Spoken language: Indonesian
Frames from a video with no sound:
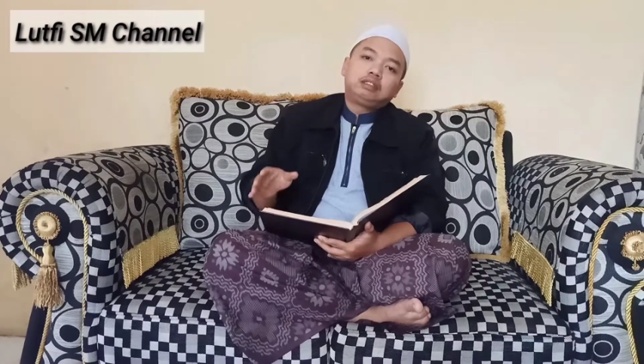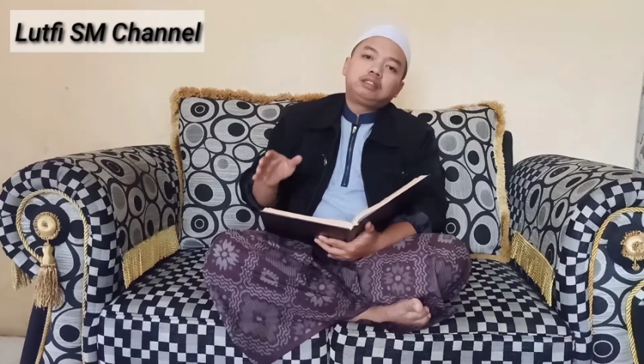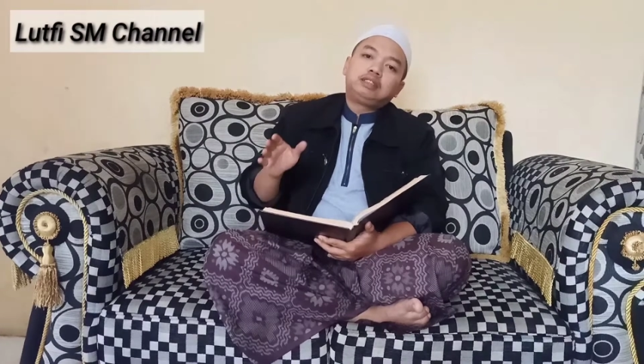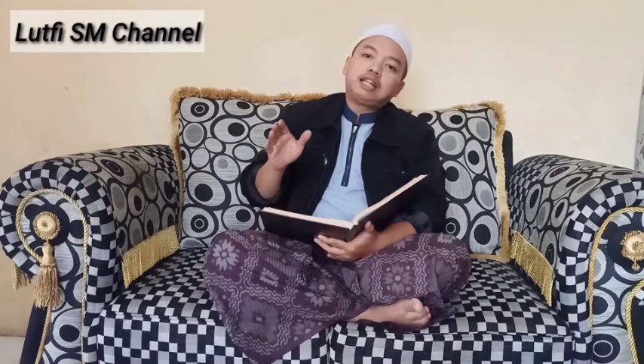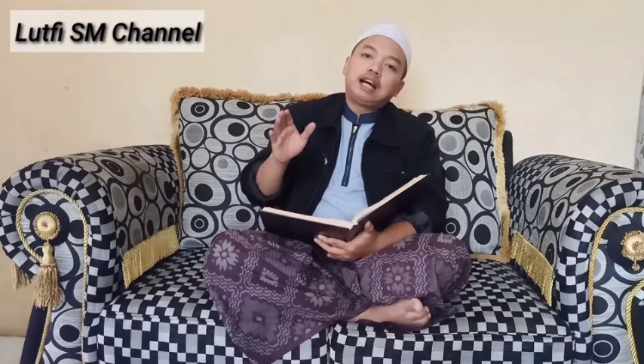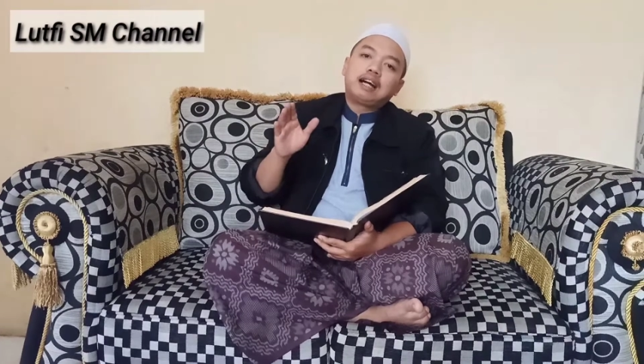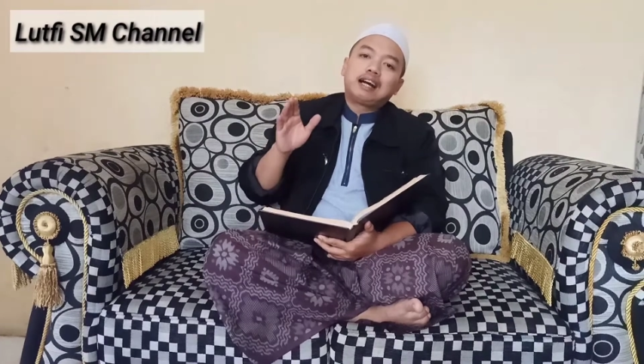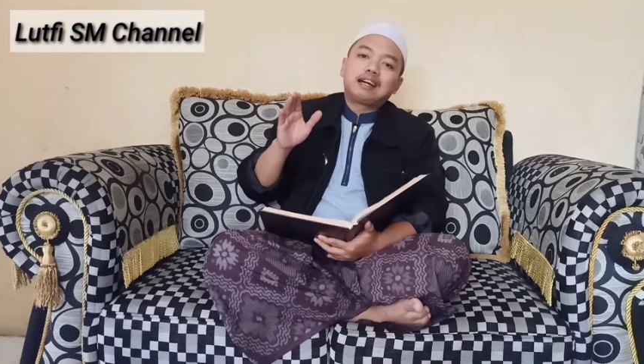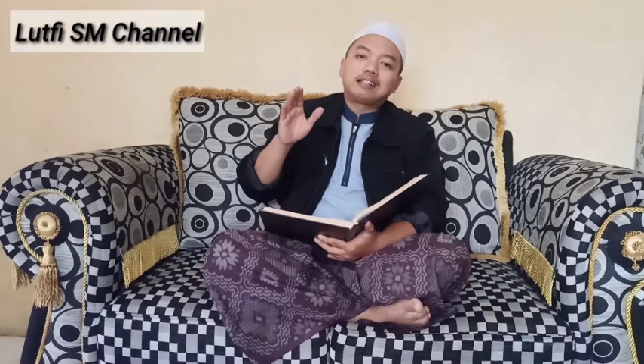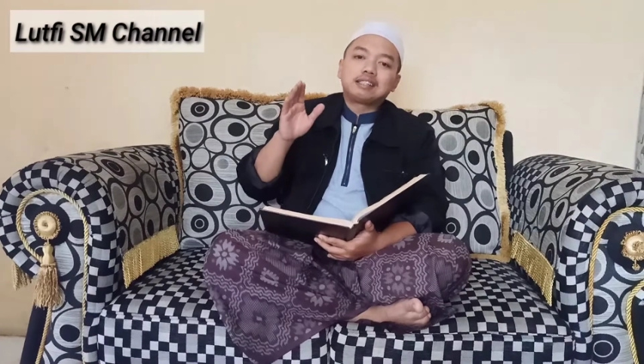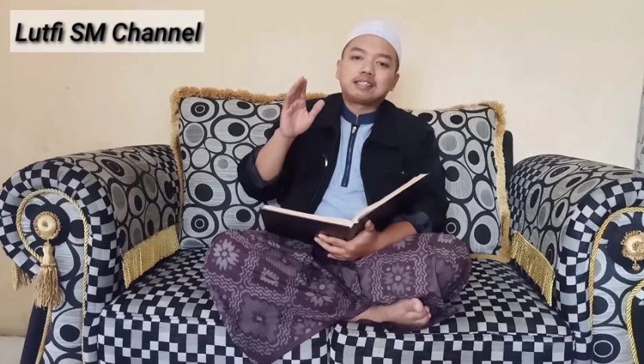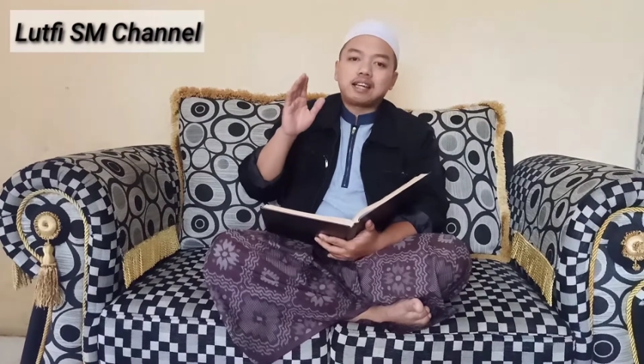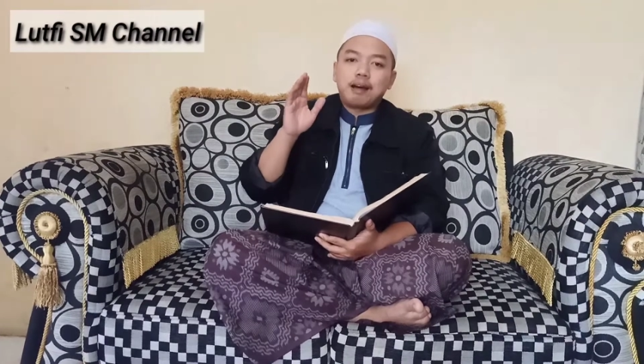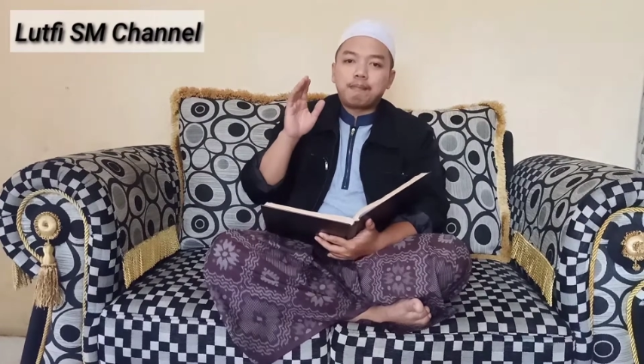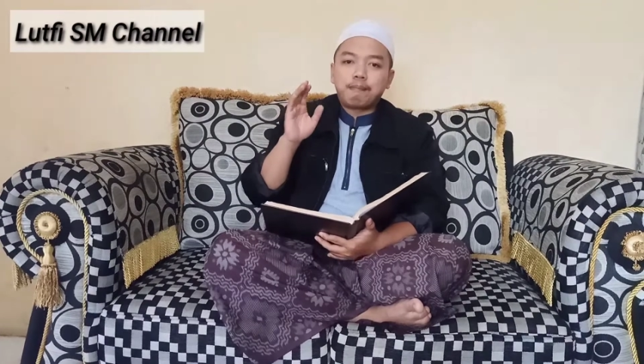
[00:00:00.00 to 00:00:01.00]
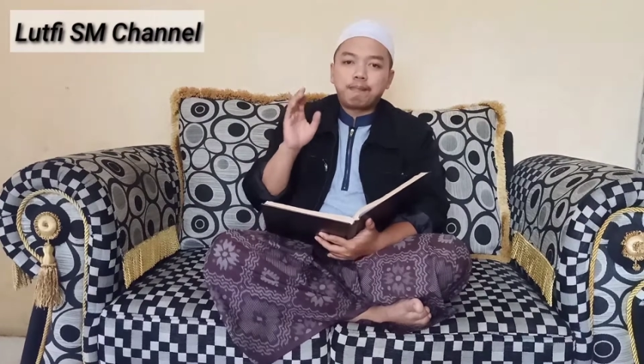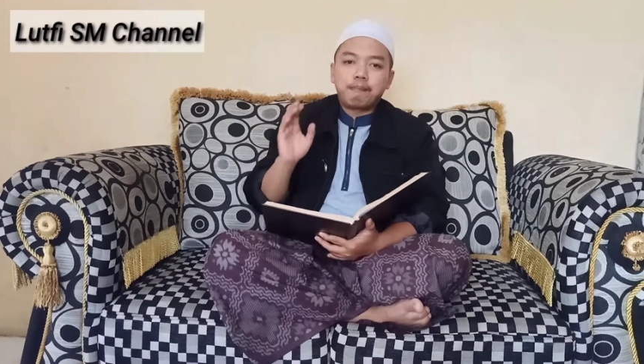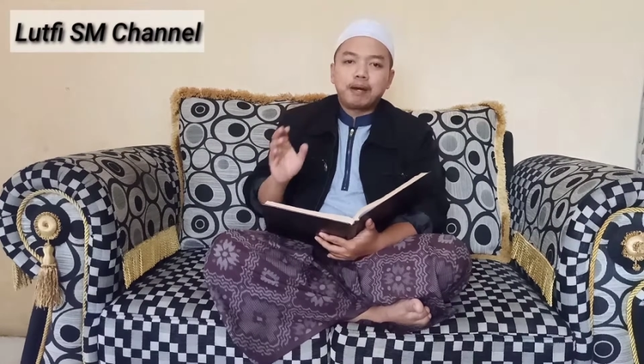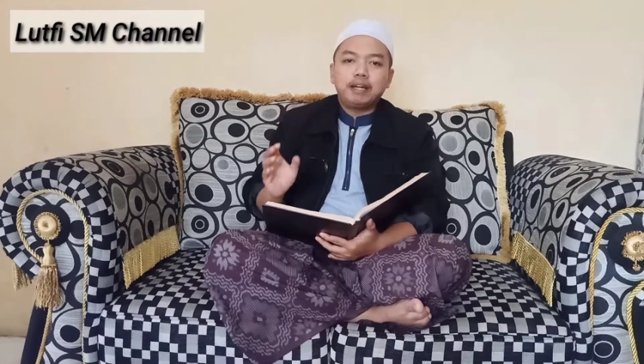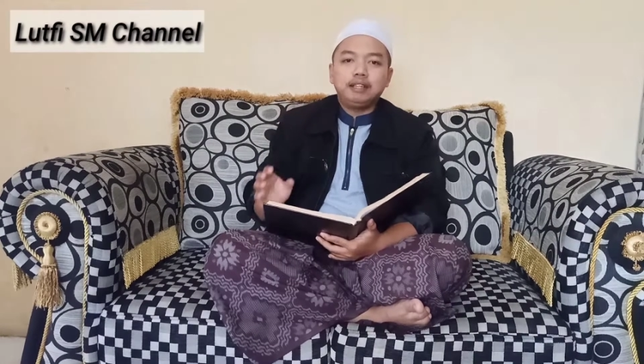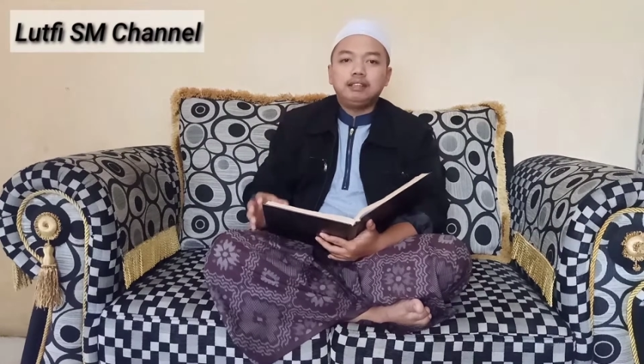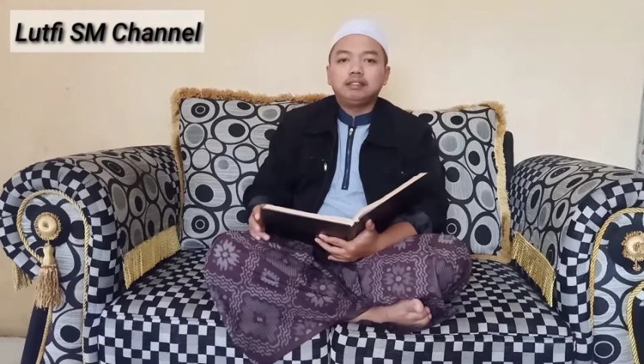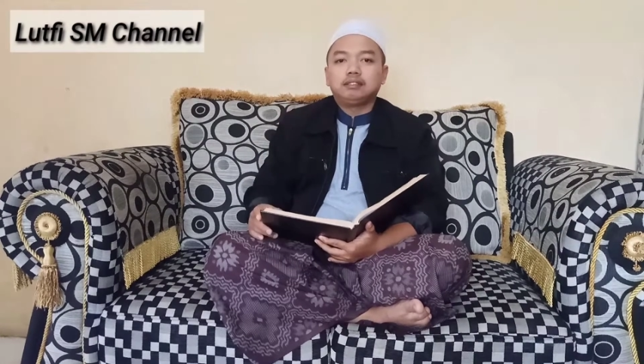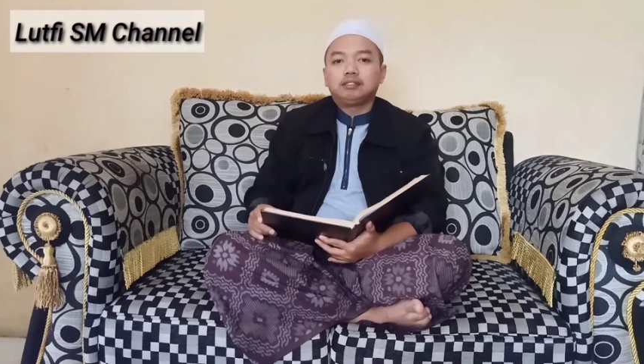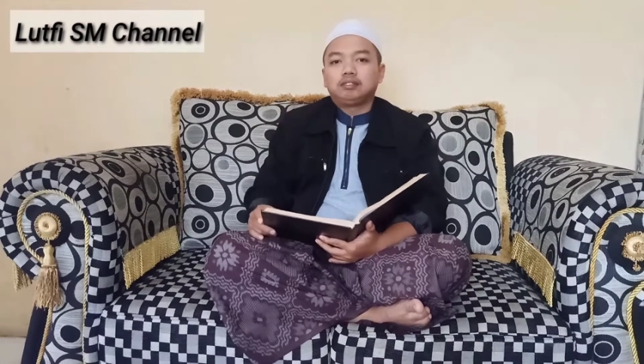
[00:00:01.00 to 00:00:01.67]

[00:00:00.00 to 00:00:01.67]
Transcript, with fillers: jangan sampai